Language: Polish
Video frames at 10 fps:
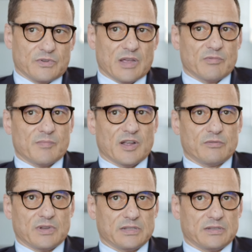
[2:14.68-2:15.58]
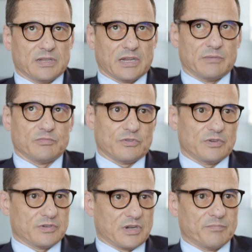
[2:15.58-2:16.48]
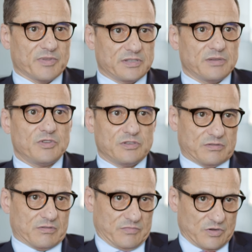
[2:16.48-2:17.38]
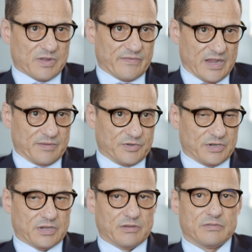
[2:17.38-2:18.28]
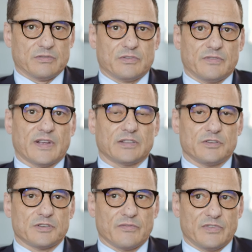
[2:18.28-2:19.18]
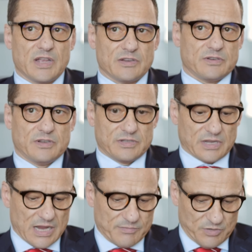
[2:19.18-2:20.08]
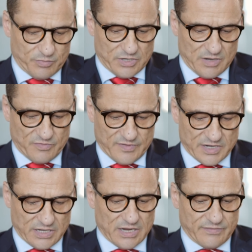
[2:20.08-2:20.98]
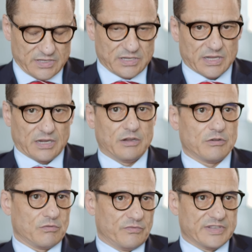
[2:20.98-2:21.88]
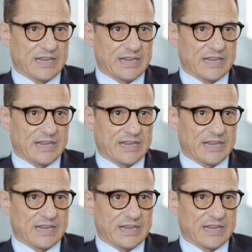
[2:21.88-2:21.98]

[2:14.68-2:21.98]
Ja byłem akurat takim troszeczkę pesymistą. Obawiałem się tego, co się faktycznie wydarzy i starałem się podejmować jak najwięcej takich kroków